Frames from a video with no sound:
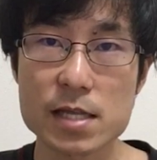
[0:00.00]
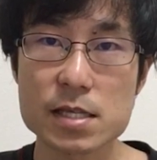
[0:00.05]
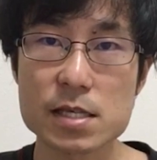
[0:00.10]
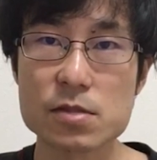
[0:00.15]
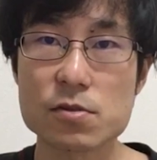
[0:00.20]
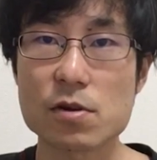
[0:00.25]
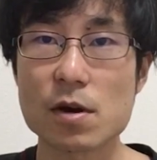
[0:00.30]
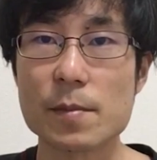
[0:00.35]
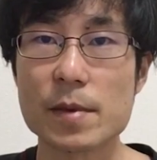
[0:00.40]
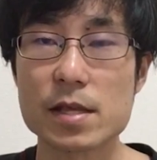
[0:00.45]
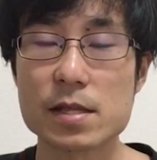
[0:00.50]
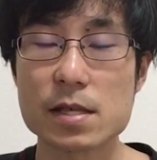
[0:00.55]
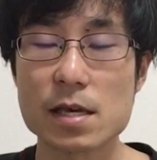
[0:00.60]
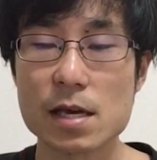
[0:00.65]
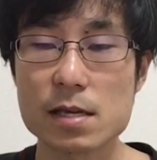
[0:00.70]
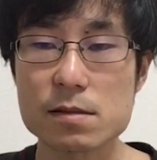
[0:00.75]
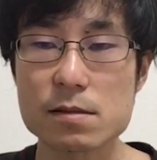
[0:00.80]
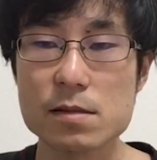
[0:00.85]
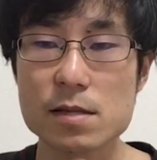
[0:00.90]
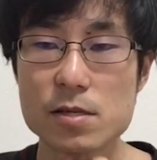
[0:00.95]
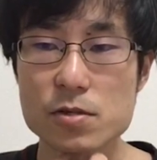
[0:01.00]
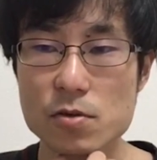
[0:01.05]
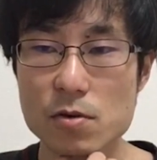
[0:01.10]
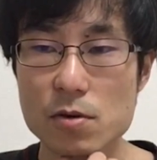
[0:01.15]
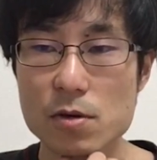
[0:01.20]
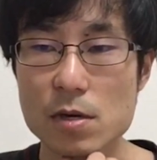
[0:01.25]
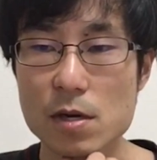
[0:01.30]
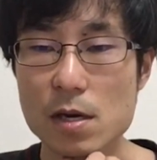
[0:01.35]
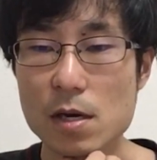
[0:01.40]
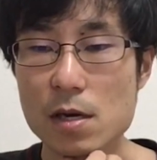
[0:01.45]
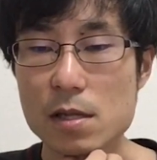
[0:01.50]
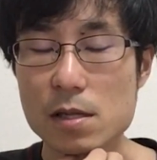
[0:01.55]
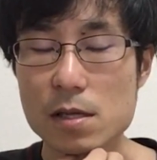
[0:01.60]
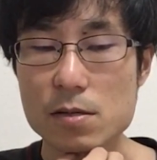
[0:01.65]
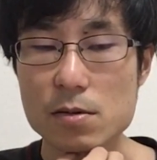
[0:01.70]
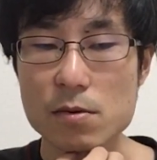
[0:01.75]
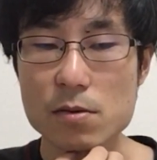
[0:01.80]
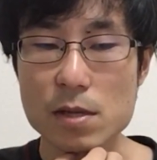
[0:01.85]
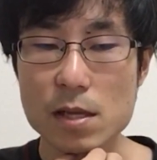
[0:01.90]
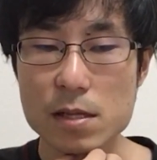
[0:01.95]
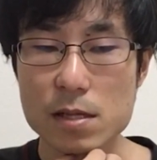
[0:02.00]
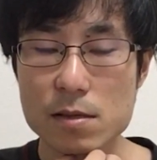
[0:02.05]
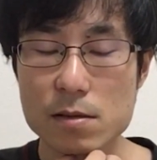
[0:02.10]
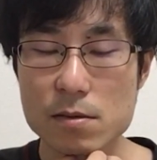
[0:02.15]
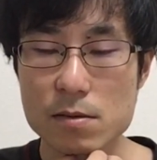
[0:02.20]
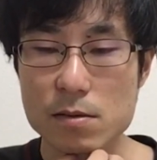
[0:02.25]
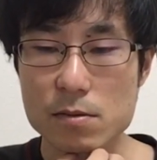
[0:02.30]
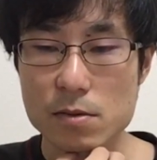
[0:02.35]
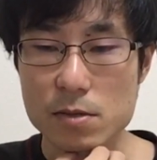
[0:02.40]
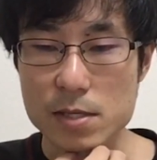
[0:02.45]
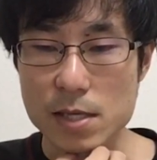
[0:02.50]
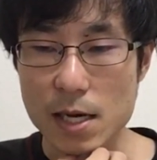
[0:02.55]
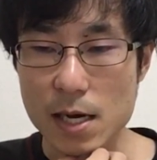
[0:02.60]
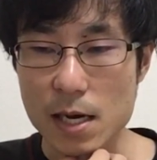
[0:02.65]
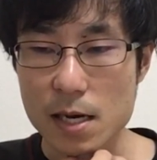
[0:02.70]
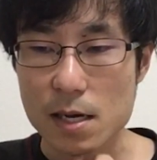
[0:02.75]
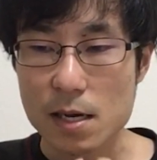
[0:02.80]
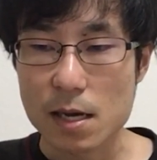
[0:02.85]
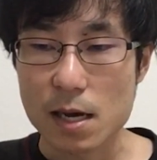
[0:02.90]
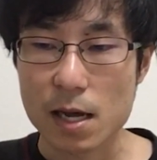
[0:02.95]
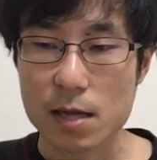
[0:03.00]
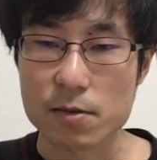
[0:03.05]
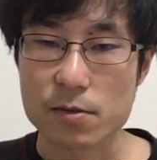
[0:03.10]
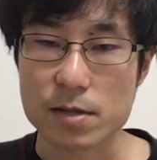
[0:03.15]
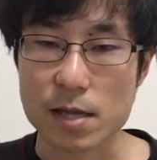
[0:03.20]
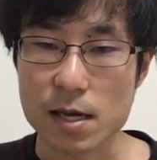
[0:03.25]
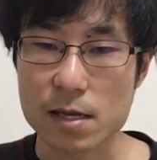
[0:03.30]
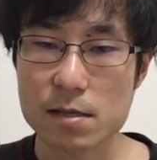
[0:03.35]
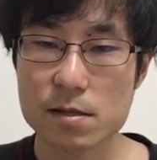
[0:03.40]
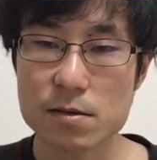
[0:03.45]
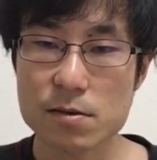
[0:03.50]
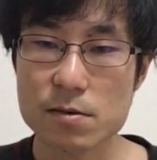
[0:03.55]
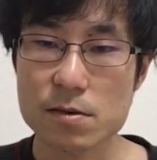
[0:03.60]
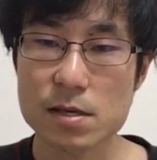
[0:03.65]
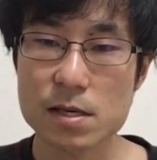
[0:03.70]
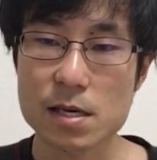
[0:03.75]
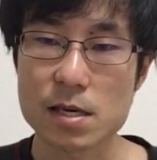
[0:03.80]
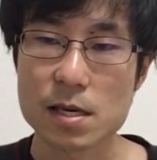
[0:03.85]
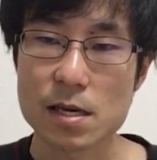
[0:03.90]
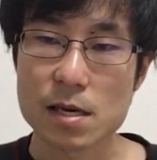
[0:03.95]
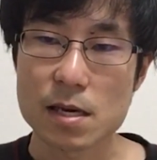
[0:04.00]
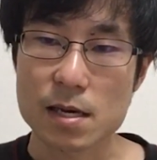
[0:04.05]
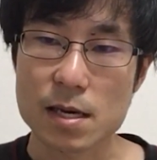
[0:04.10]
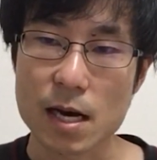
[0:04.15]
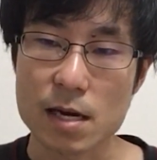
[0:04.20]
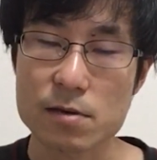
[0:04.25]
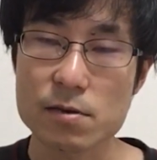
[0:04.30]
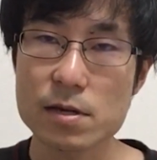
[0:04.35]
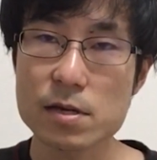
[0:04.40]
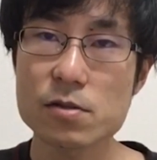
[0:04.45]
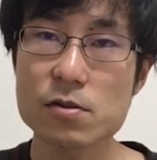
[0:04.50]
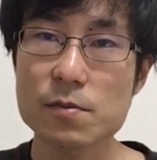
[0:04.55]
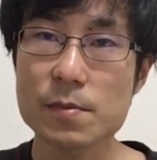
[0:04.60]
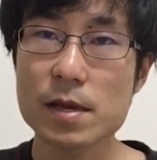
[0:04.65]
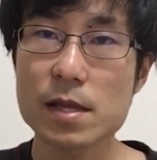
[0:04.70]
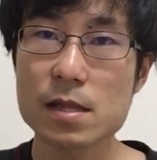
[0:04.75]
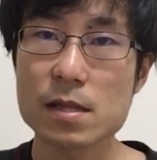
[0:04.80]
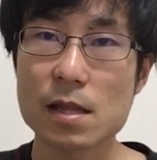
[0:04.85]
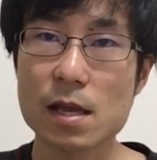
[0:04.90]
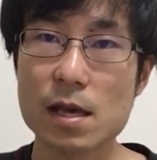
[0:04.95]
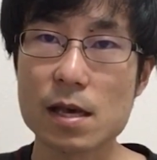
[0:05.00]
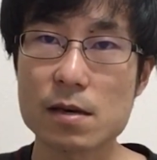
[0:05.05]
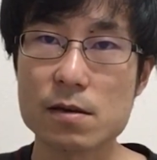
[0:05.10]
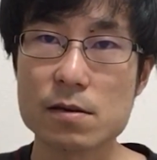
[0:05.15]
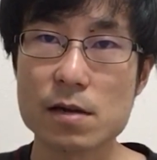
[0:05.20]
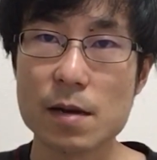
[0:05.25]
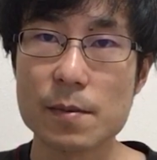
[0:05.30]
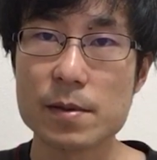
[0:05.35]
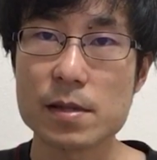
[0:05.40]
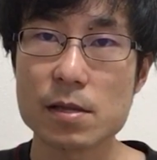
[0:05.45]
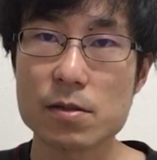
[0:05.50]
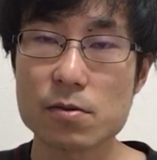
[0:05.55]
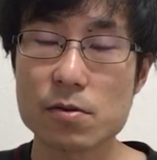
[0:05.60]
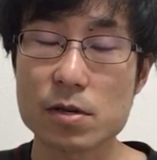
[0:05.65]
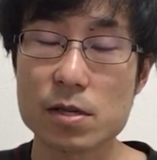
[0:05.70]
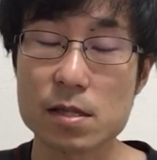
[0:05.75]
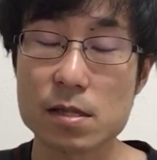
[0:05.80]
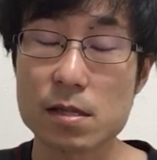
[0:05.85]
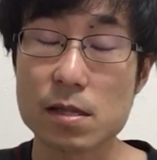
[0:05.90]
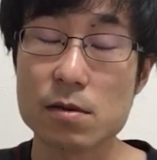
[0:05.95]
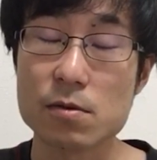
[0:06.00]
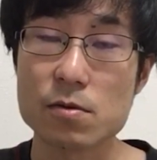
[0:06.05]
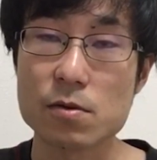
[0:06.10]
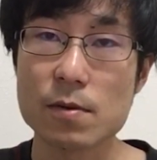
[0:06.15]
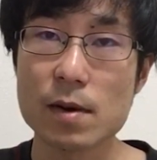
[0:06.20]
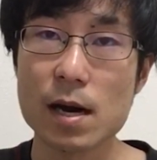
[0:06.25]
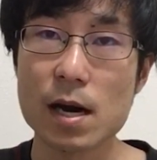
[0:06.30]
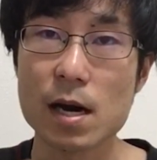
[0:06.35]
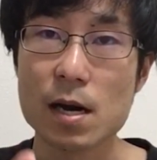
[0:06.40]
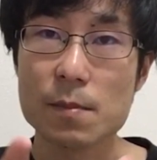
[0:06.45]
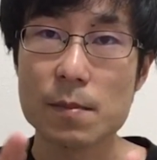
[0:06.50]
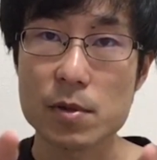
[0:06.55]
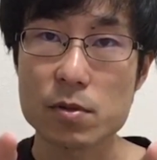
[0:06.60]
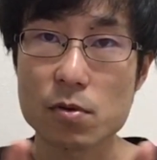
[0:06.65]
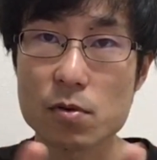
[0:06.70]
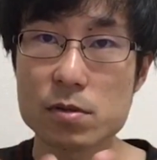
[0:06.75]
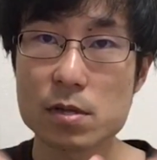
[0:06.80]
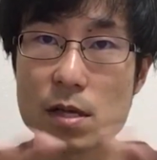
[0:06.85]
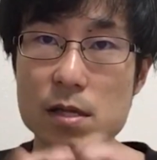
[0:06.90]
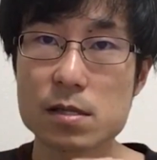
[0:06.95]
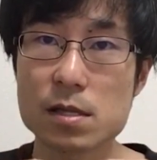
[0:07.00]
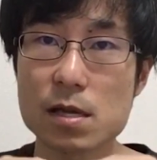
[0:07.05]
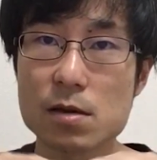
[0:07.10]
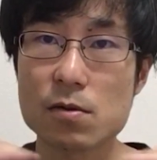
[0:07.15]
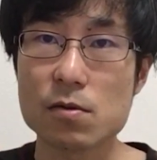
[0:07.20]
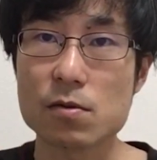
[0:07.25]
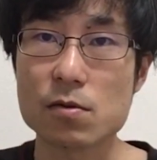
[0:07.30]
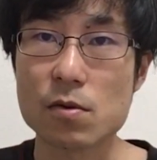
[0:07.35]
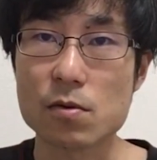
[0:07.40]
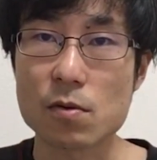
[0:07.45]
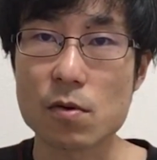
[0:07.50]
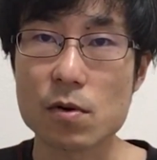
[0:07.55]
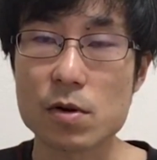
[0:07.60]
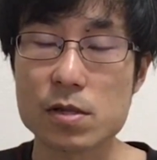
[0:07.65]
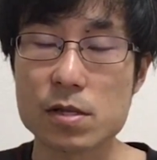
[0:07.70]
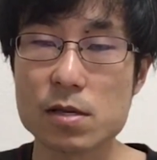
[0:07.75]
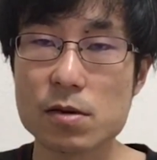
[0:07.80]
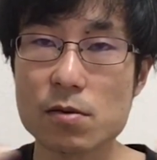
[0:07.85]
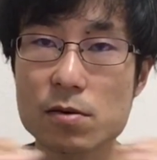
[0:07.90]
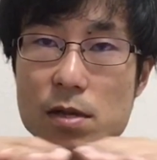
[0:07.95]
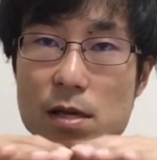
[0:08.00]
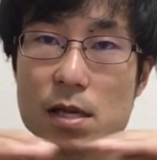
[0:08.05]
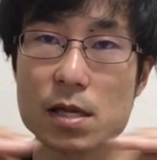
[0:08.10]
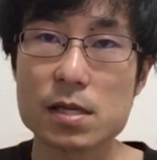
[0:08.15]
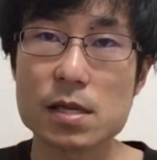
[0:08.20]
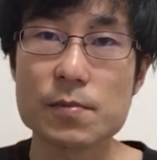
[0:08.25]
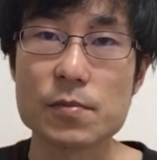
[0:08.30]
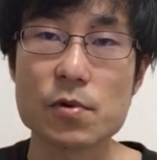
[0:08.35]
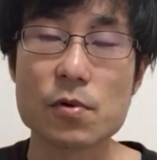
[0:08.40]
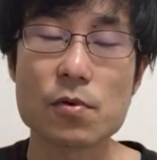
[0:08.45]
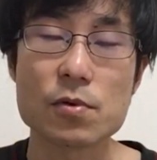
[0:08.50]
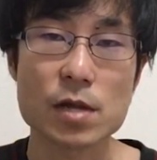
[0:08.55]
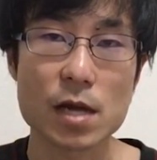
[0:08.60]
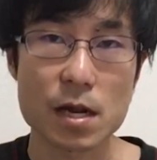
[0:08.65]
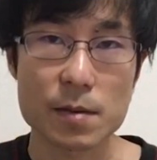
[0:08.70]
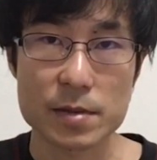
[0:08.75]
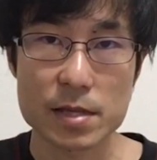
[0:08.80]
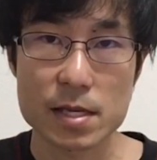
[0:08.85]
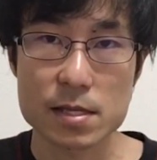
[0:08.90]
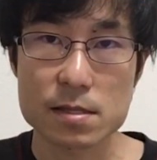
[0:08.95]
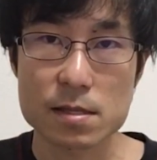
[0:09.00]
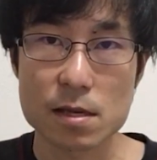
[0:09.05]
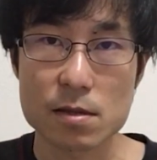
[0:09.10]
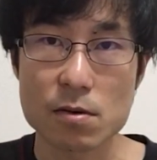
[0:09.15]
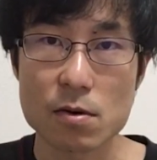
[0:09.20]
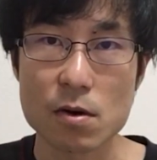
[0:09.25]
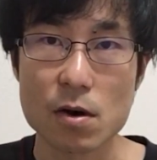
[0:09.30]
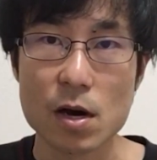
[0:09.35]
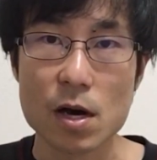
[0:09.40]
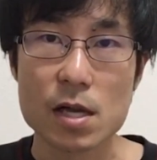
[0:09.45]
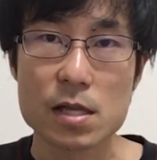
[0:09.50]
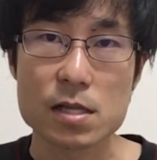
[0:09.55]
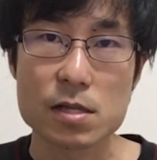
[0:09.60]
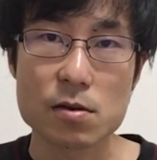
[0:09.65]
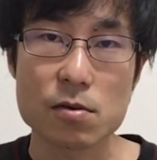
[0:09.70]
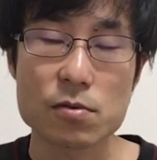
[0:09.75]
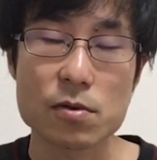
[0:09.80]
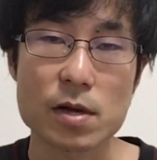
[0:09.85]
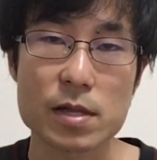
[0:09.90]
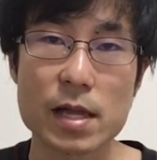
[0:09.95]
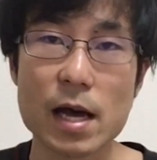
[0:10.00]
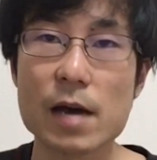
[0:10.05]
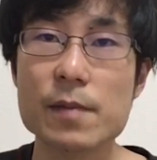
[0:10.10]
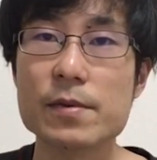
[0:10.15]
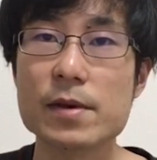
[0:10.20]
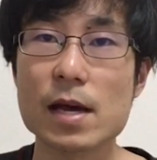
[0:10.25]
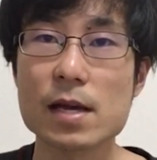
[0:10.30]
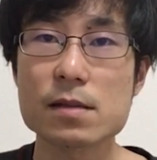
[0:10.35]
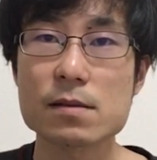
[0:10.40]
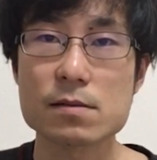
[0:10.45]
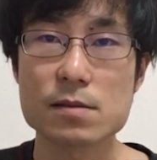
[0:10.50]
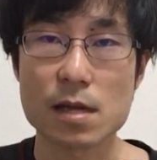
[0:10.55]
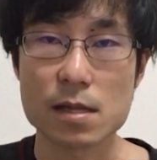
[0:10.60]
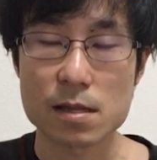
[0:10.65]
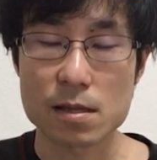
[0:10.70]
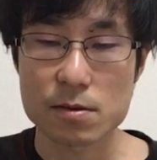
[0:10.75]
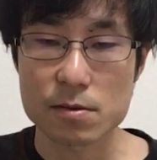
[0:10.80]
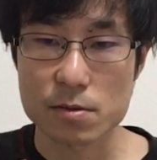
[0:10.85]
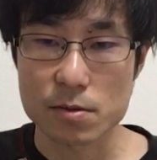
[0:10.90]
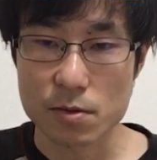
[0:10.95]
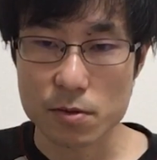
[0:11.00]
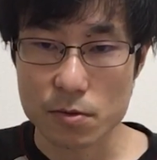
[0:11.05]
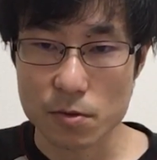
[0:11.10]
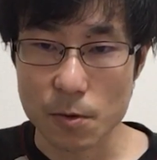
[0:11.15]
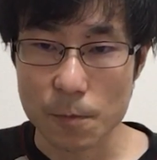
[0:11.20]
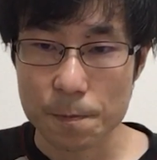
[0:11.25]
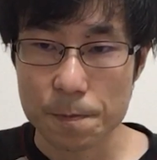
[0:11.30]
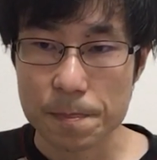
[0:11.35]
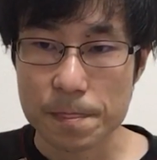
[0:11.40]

賃とかめっちゃ安いでしょでそうなってくるとさあの単純に学費の面で比べた時っていうのは、まあ、当然全国国公立基本的には全部横並びですけど地方の方がだいぶ安くなってくるよと